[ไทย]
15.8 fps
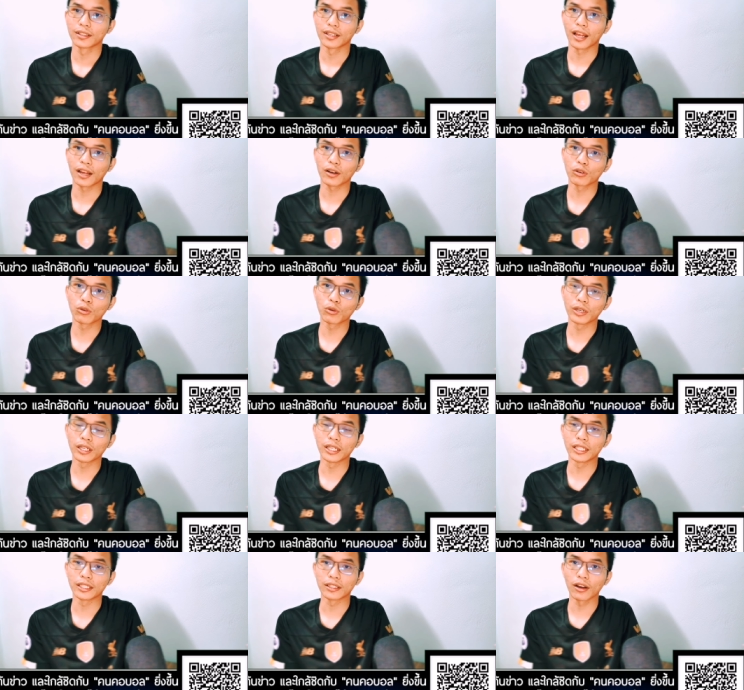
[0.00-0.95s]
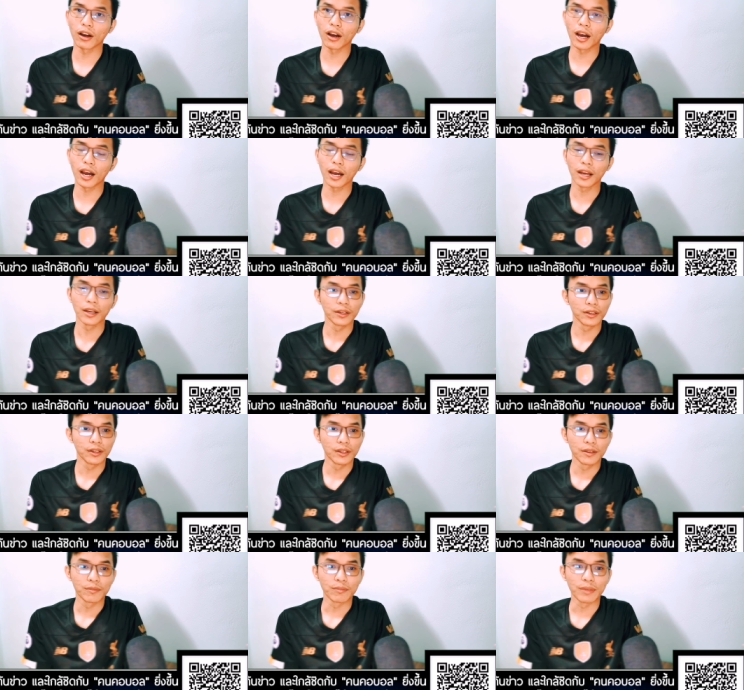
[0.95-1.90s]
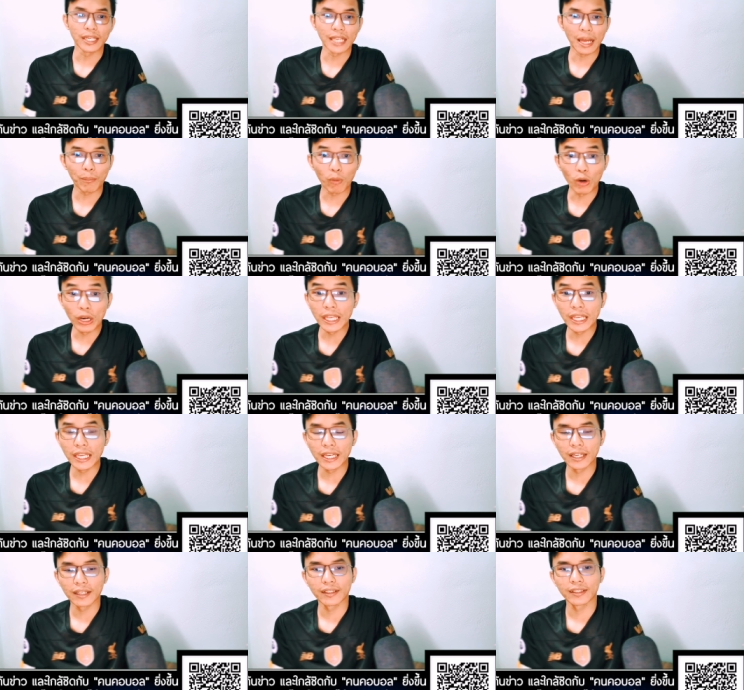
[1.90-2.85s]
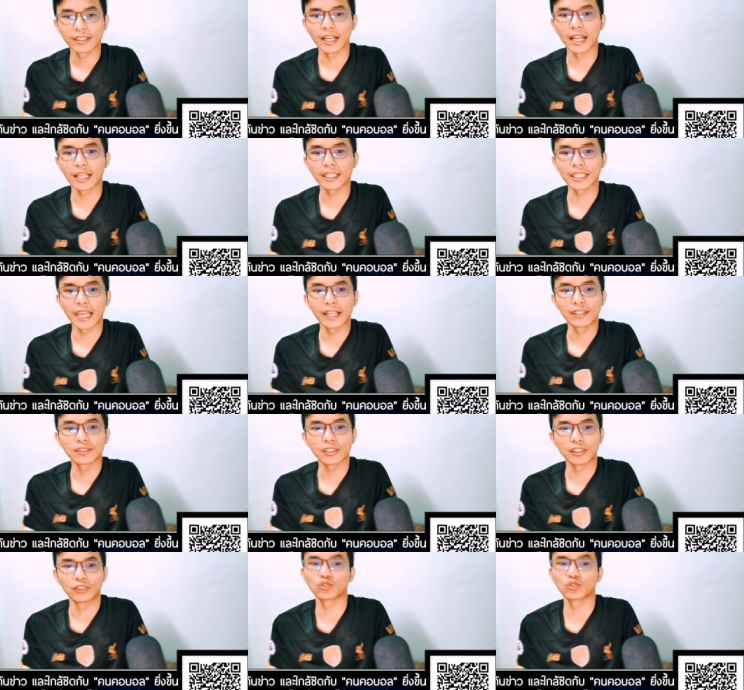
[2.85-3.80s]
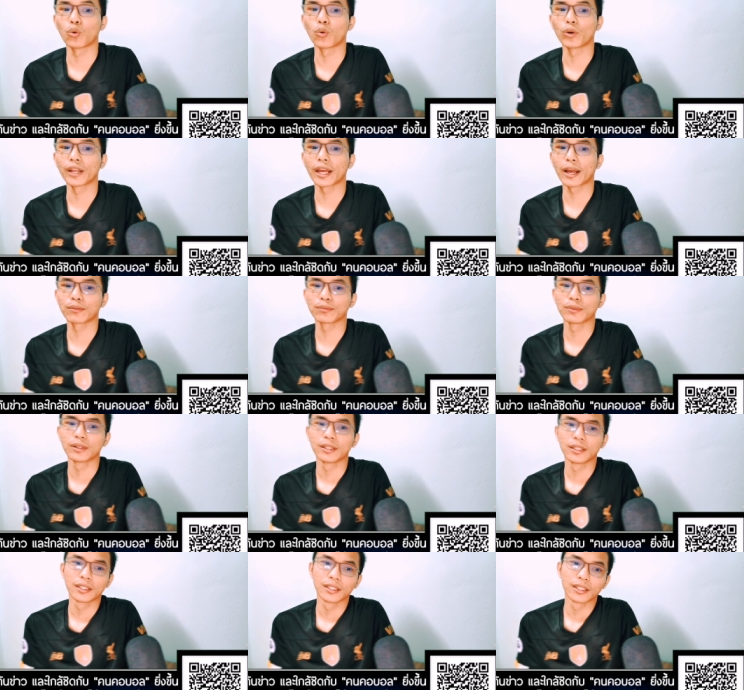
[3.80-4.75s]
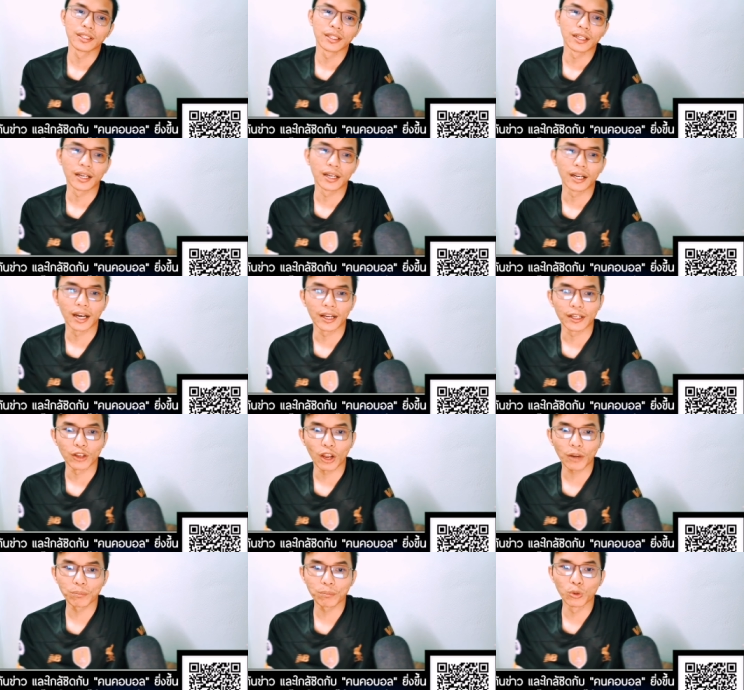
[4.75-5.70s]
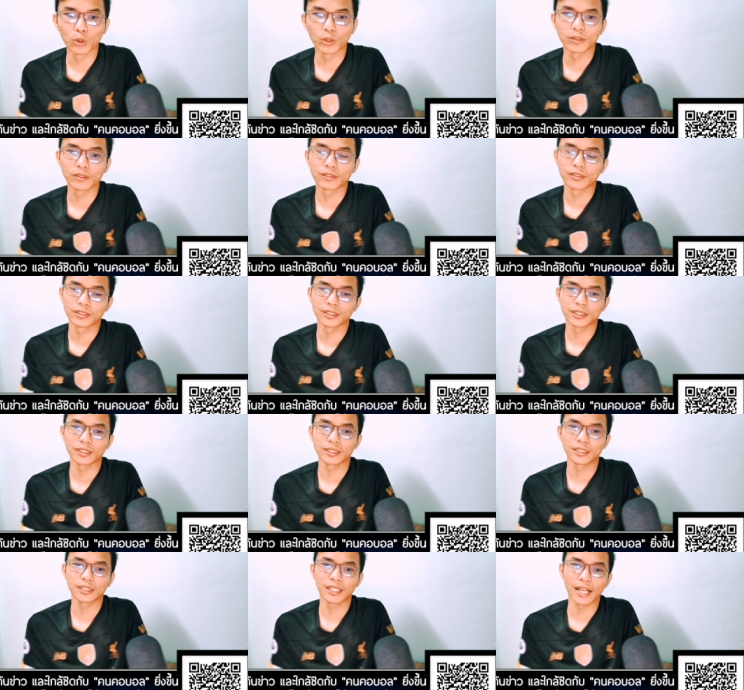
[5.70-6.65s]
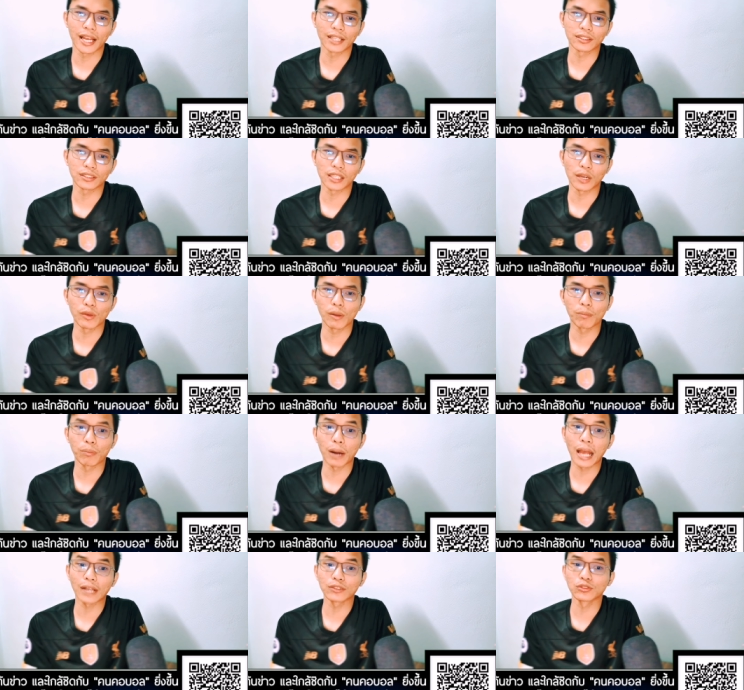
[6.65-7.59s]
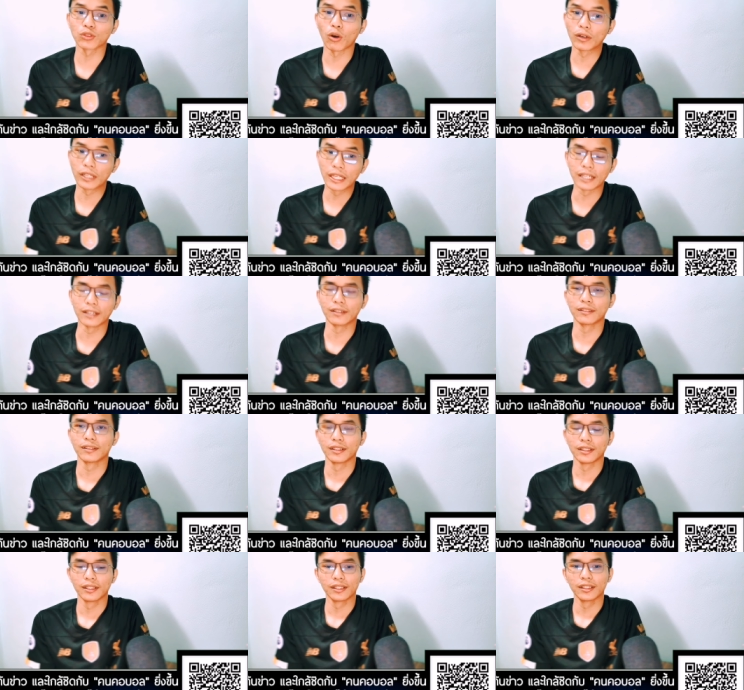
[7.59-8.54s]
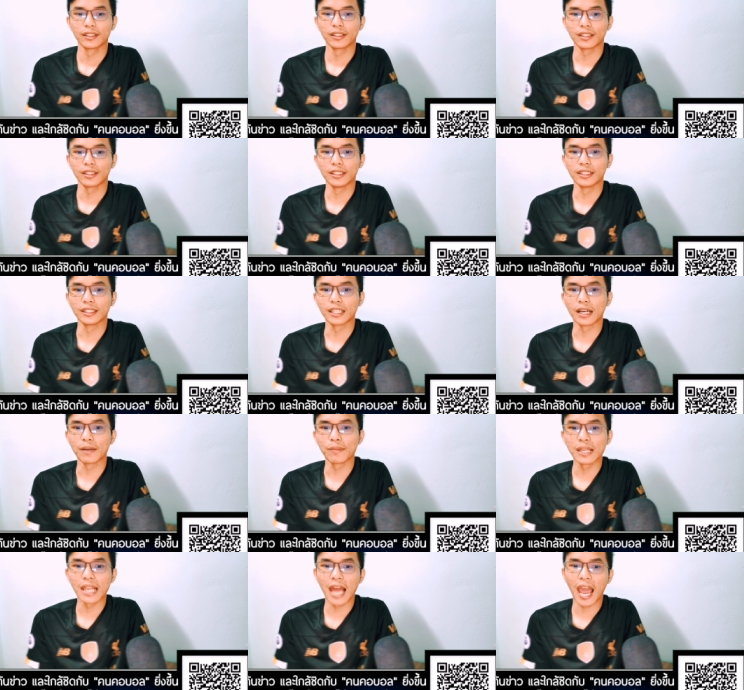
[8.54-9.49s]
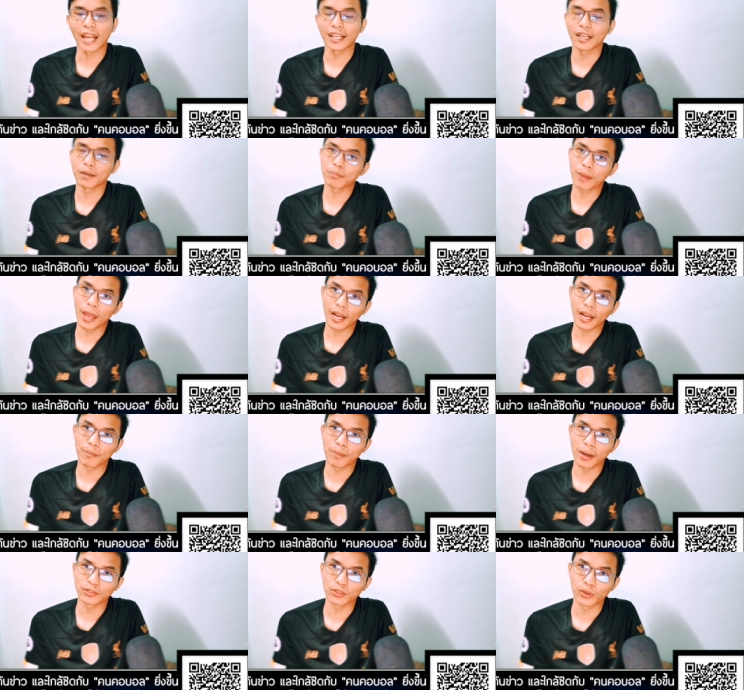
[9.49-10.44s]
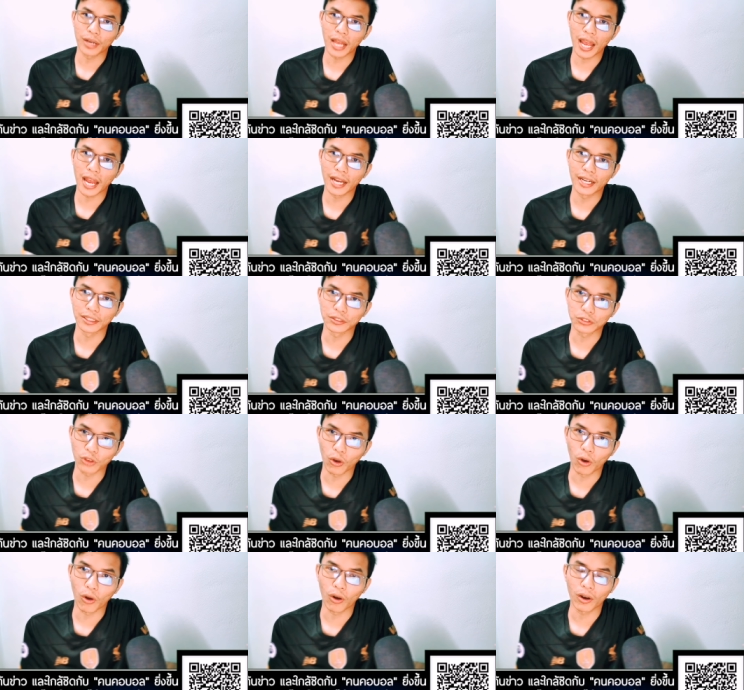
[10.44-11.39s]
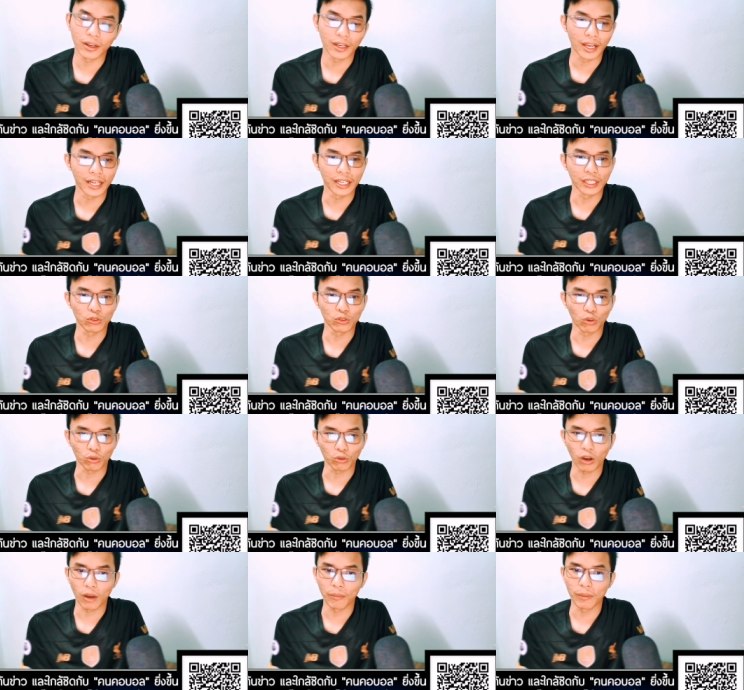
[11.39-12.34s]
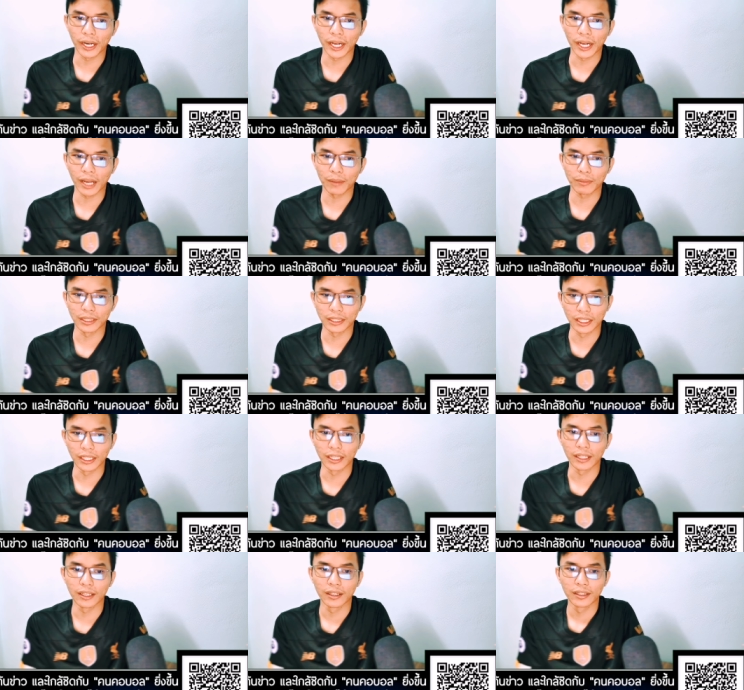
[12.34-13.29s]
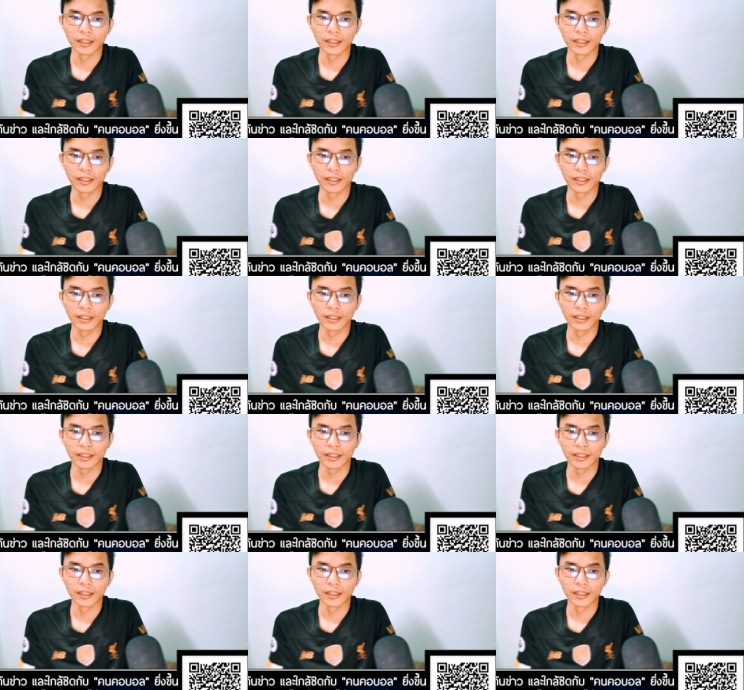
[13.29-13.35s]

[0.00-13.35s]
นะ คู่อื่นก็มีนาโปลีชนะเก่ง4-0 นะครับดอทมุนชนะสลาเวียปราก2-1 อินเตอร์มิลานครับแพ้กับบาร์เซโลนา1-2 อันนี้ตกรอบไปเลยนะครับ อินเตอร์